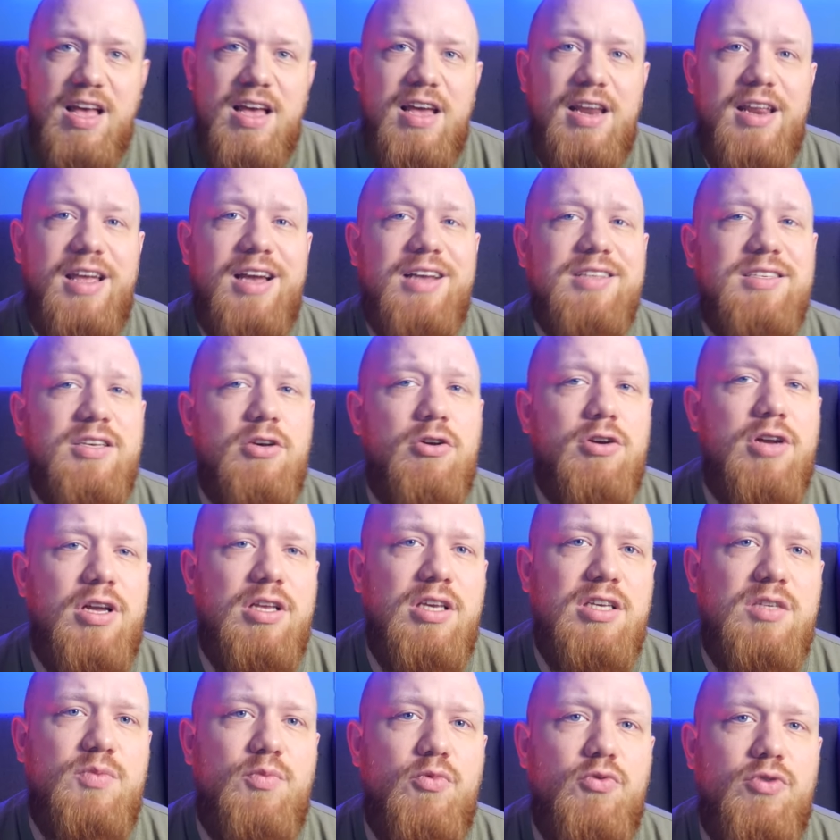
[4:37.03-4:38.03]
Reakcja
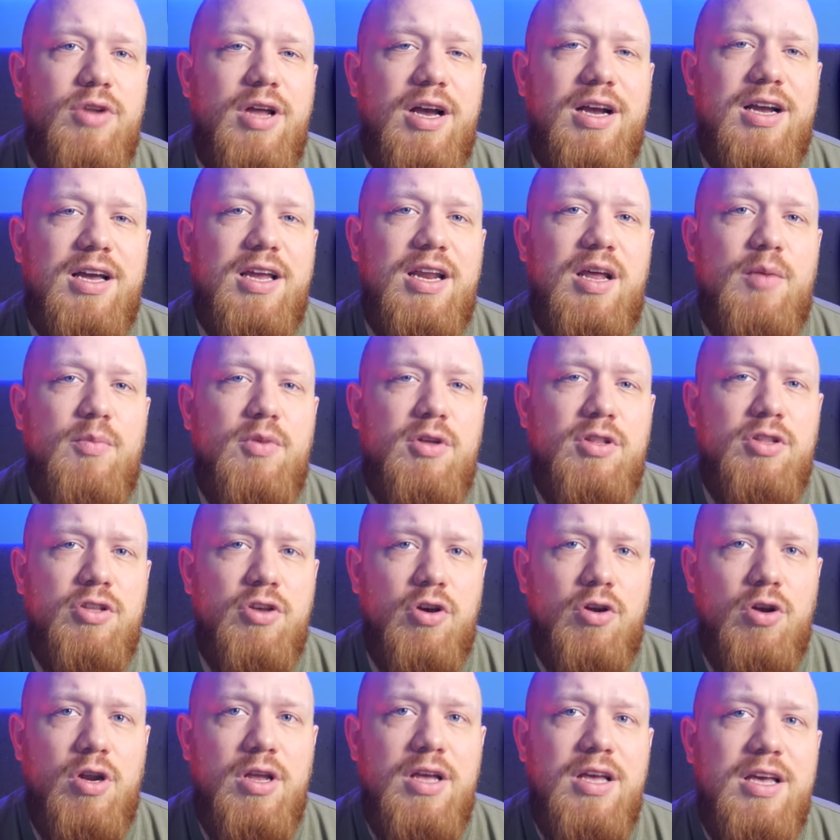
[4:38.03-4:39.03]
organizmu na
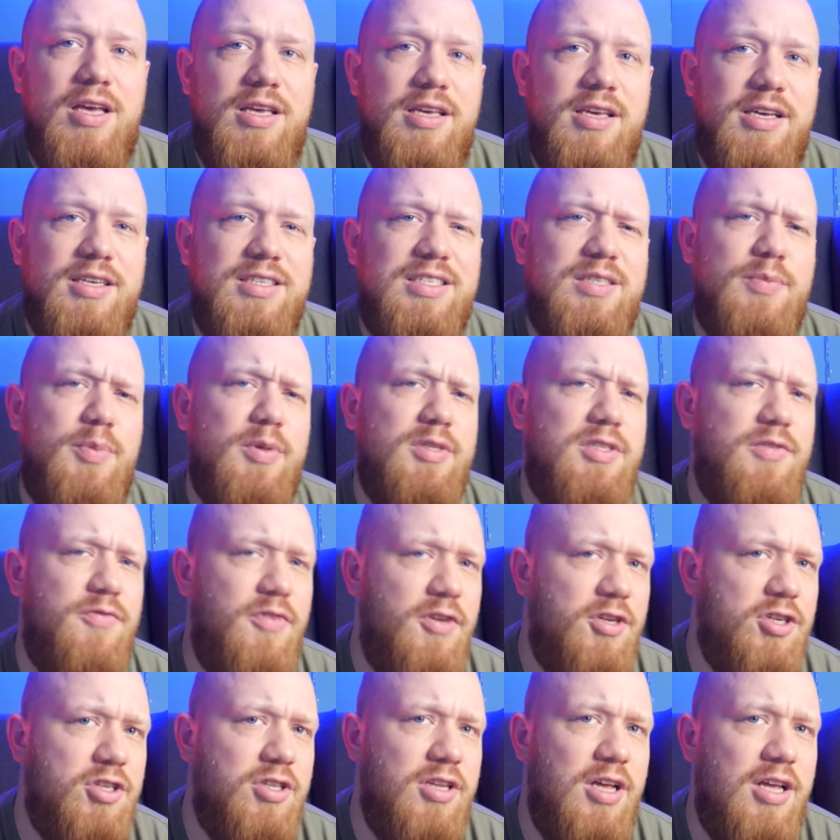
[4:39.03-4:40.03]
cannabidiol jest
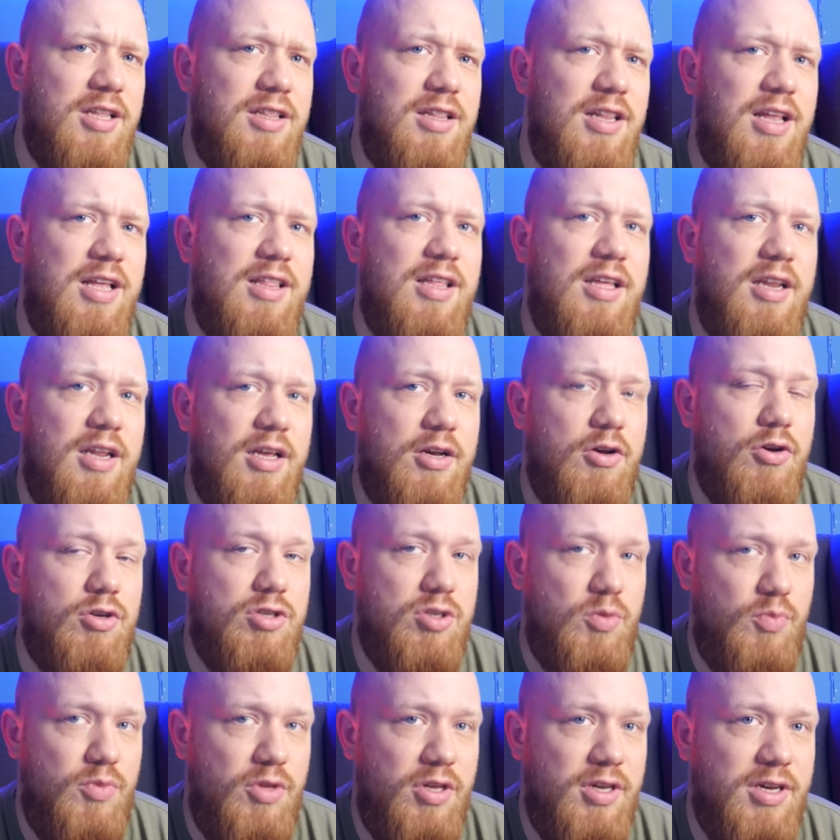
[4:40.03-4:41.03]
specyficzna dla danego
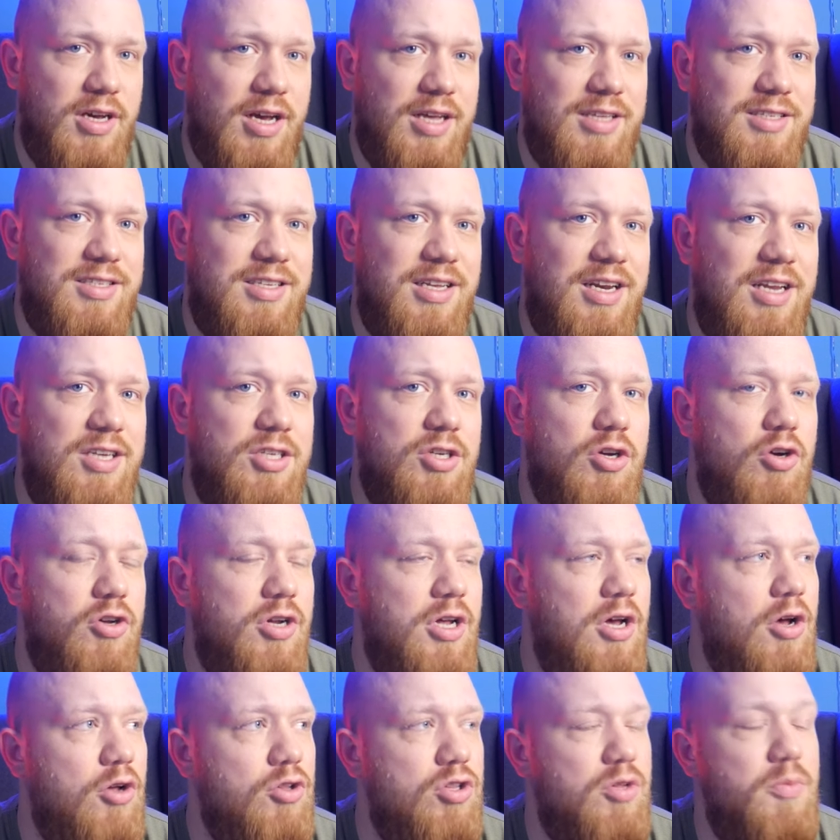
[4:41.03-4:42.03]
osobnika. Zależy
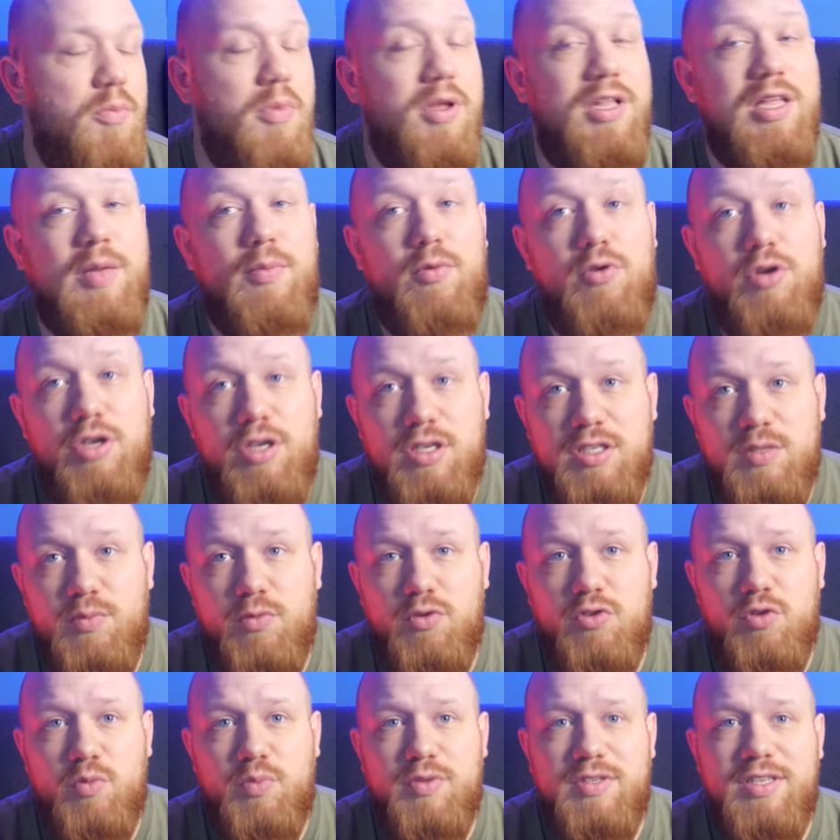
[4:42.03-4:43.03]
ona od
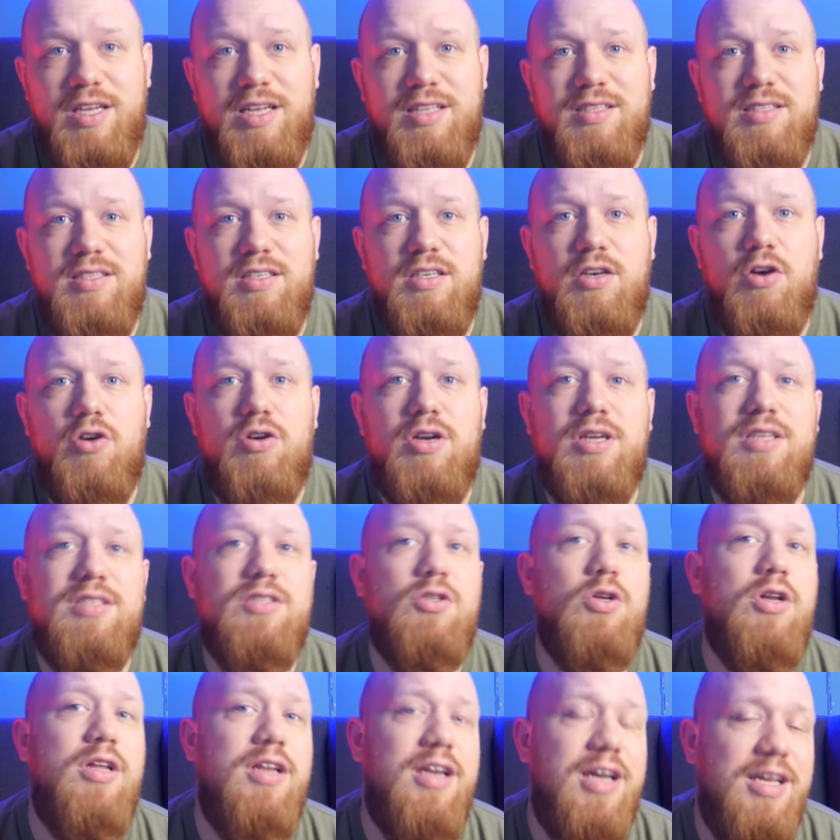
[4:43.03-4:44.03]
metabolizmu substancji oraz
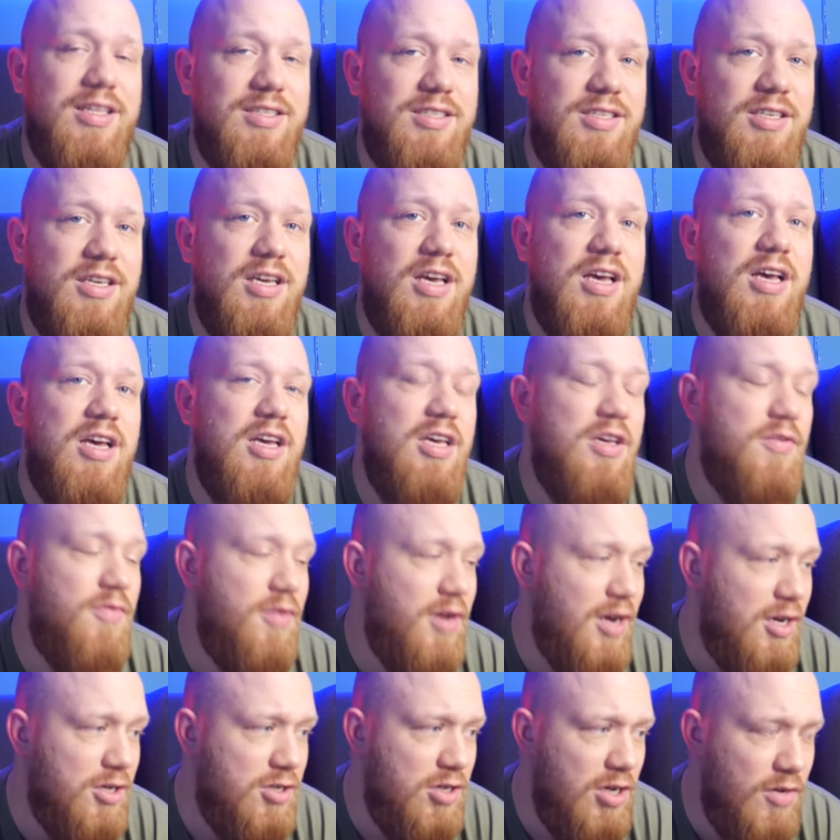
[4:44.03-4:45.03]
tolerancji i
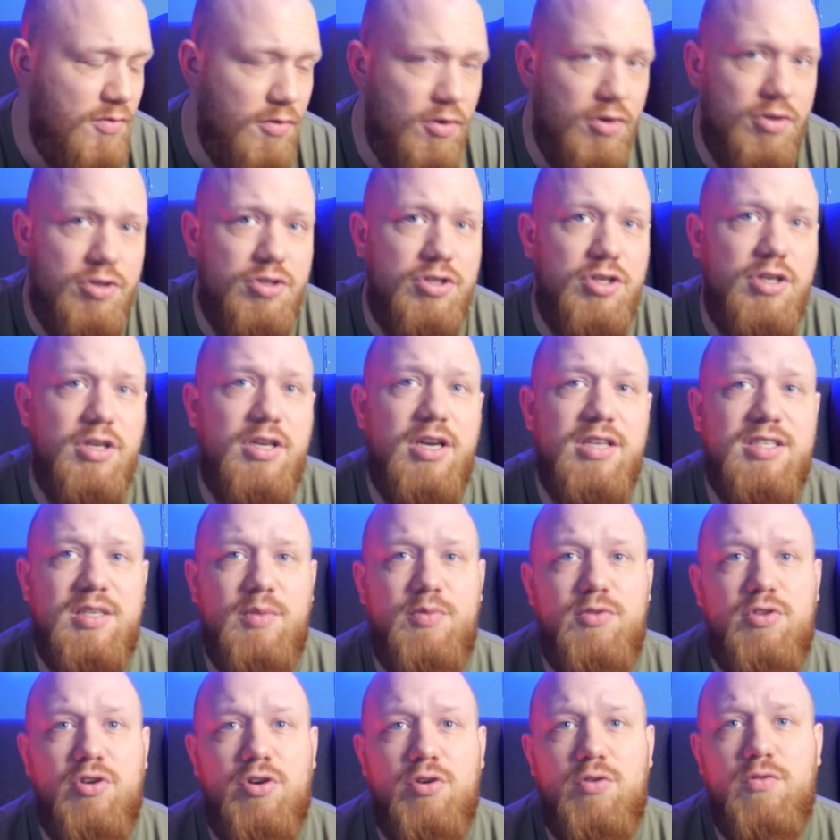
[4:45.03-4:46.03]
wrażliwości
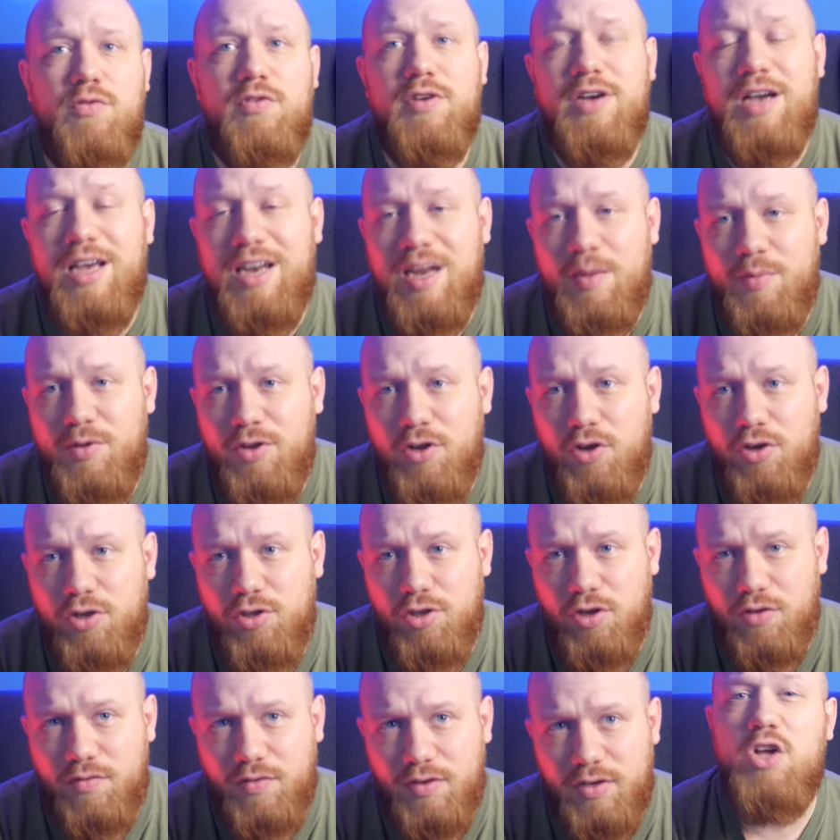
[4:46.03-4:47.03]
receptorów
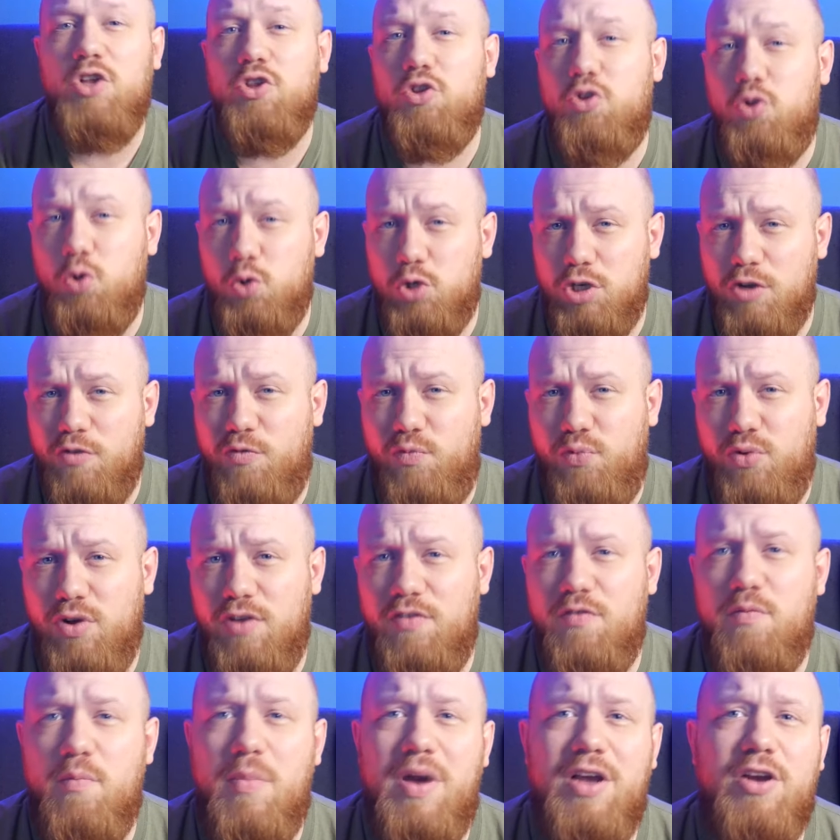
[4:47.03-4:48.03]
kanabinoidowych. Duży
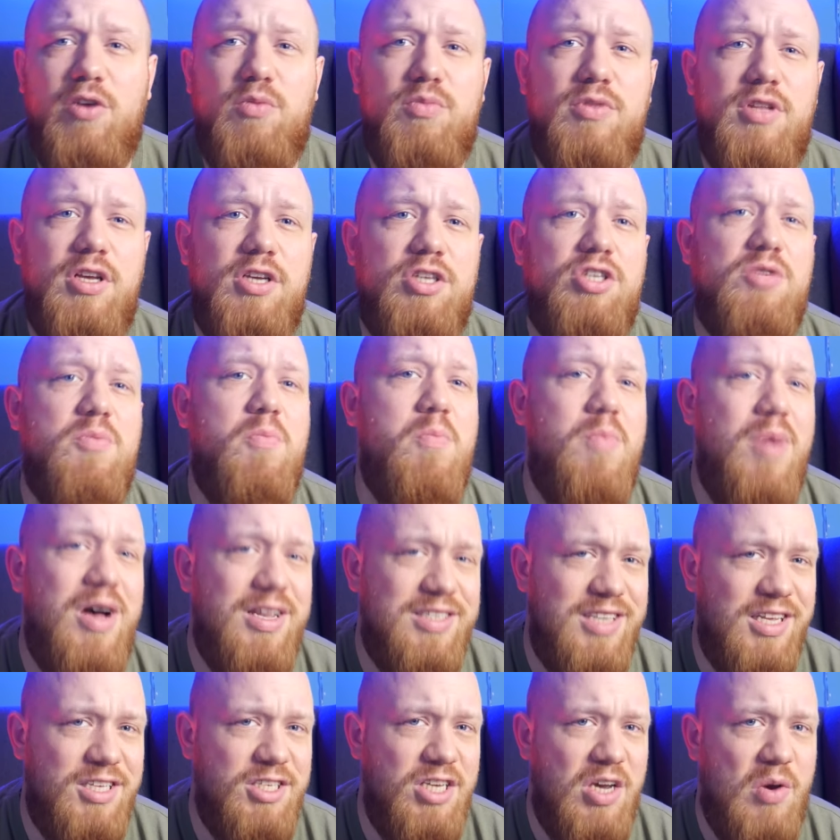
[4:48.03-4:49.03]
wpływ mają też
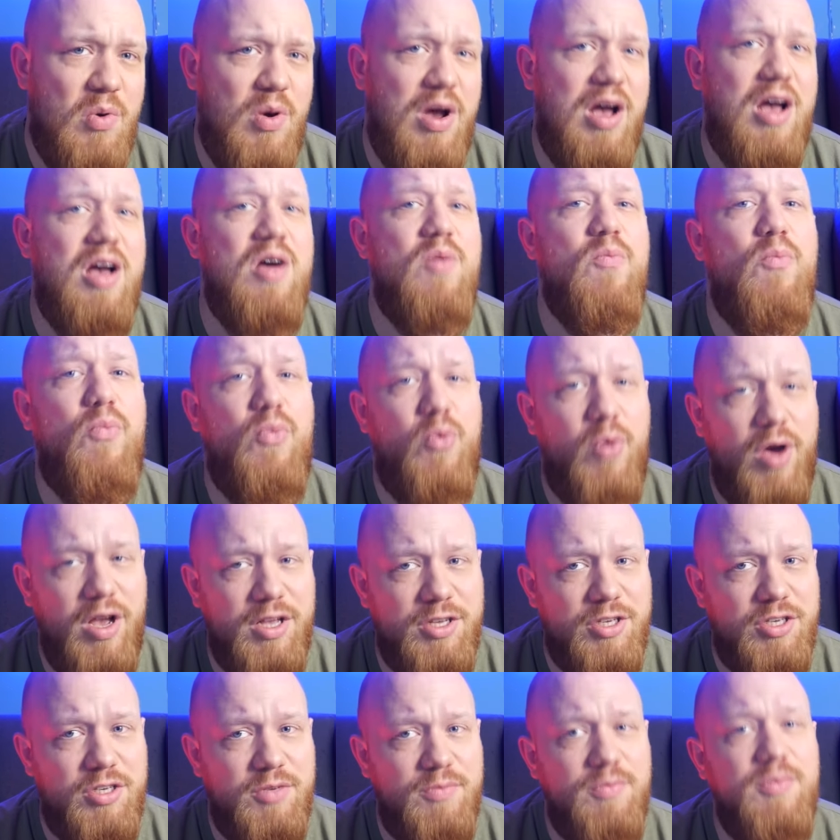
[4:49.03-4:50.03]
masa ciała,
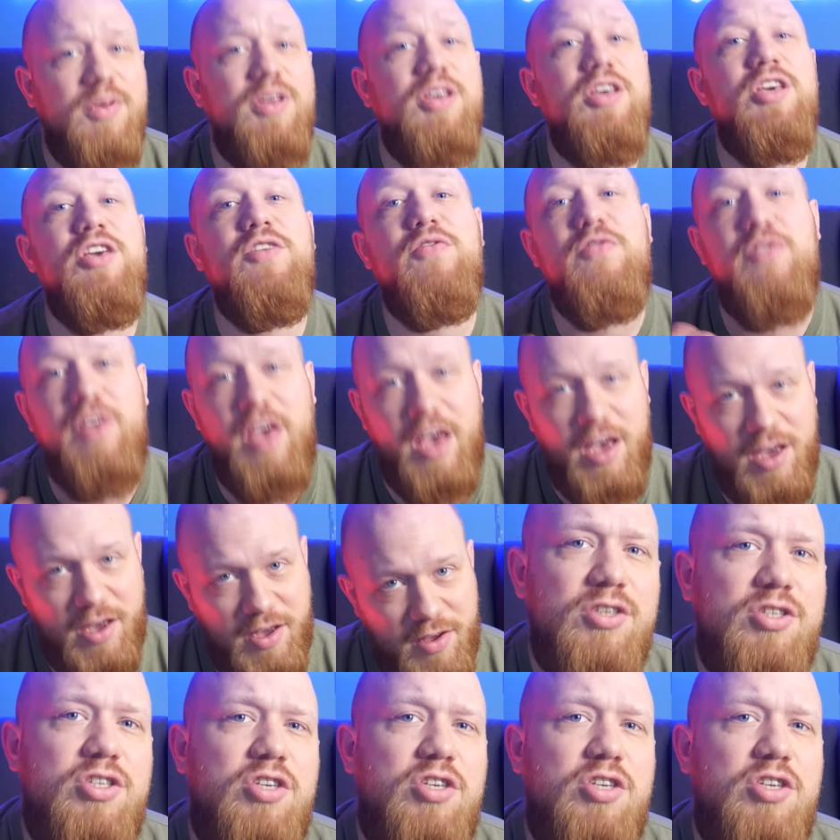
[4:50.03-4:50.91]
płeć i wiek.